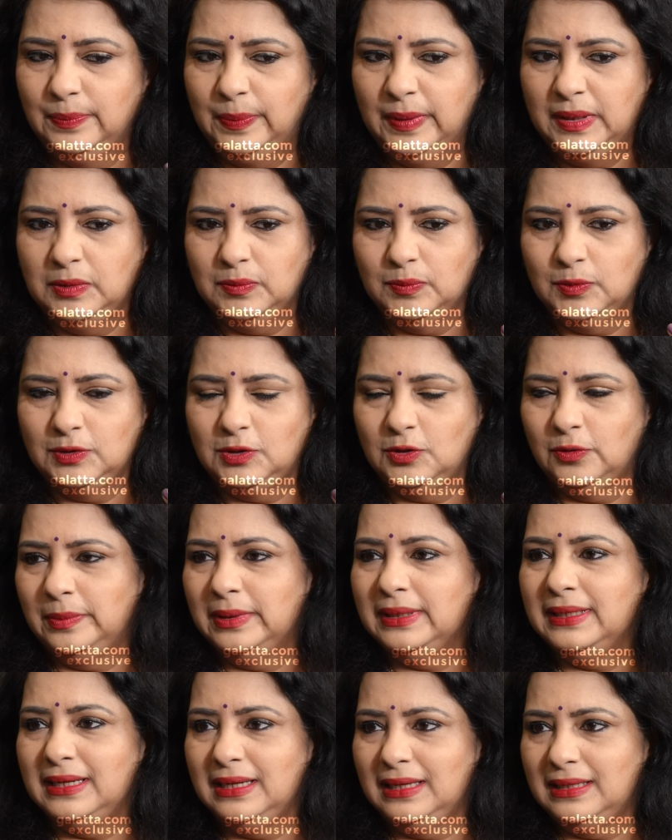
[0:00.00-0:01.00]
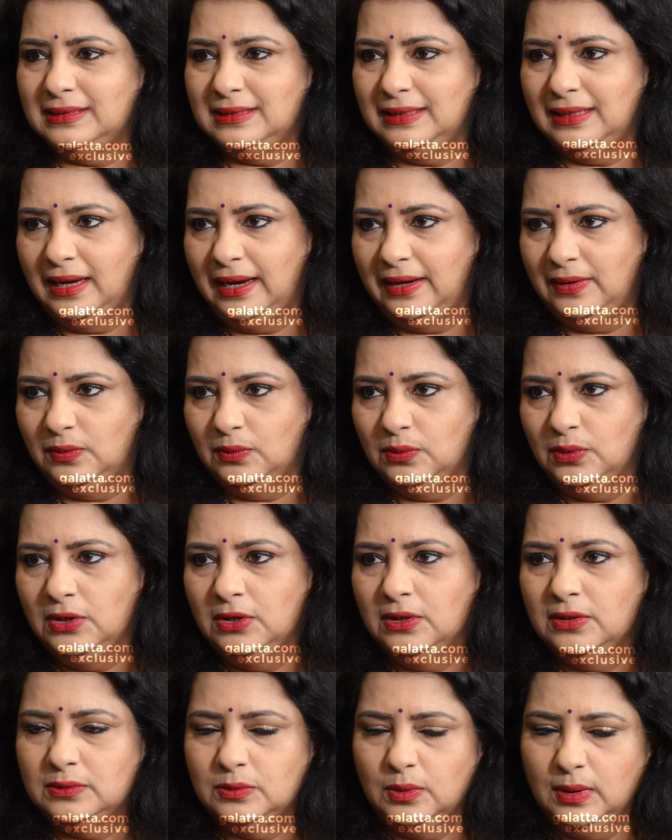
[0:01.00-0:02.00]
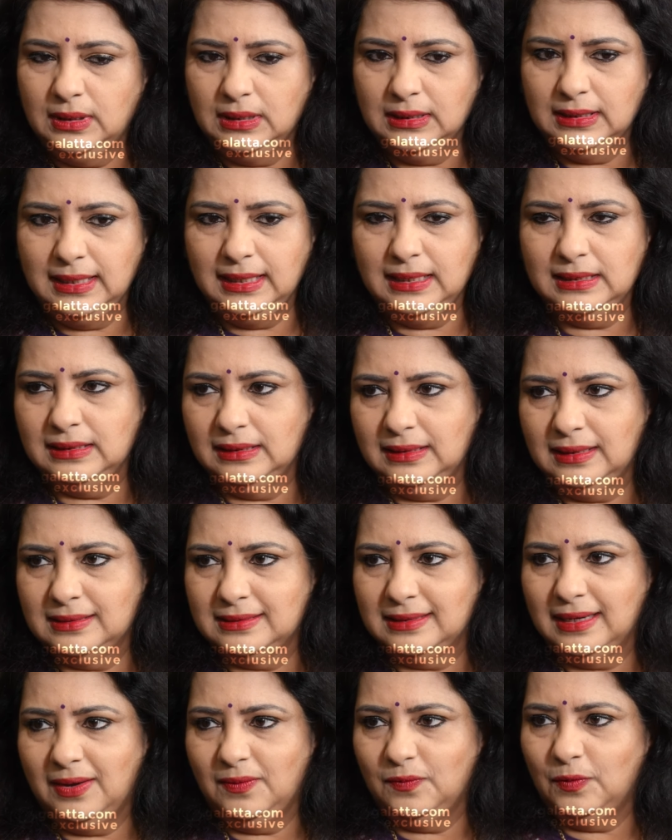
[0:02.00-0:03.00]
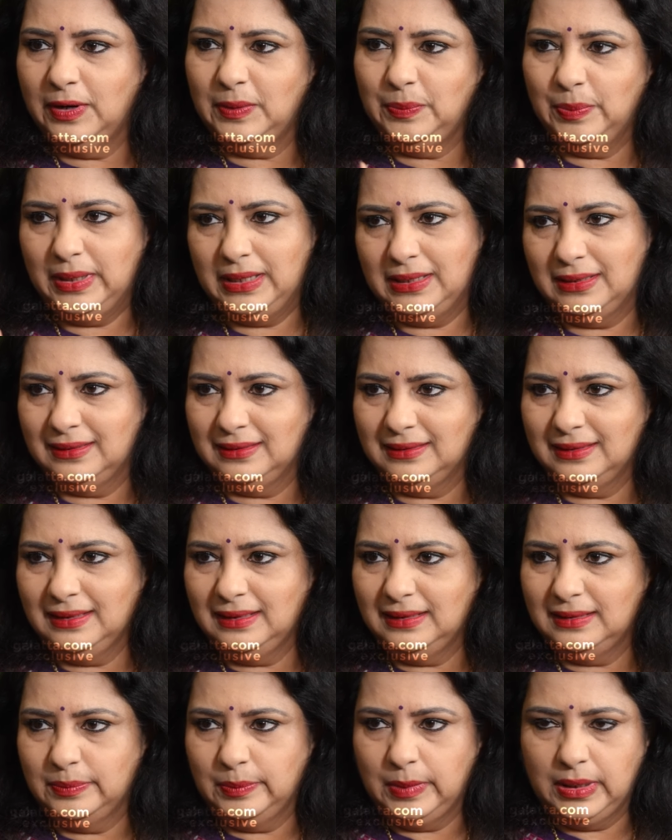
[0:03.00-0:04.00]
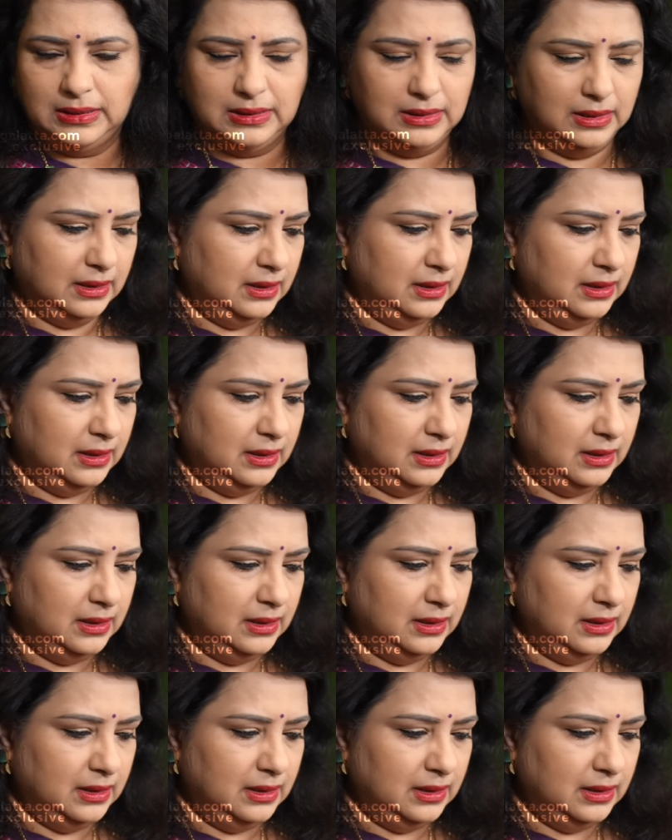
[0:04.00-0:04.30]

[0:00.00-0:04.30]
பண்ணும்போது ரொம்ப க்ரீஸி ஆகிடும் ஸோ அந்த க்ரீஸினஸ்லாம் அவாய்ட் பண்ணுறதுக்கு இது மாதிரி